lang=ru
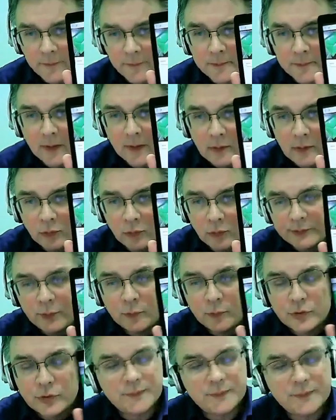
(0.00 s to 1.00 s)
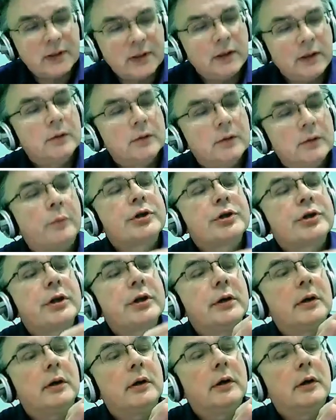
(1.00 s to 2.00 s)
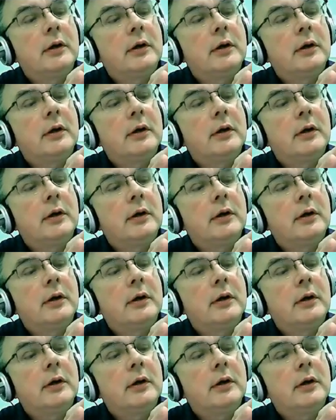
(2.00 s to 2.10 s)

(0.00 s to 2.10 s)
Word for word: но ну, вот с помощью специальной кнопочки э,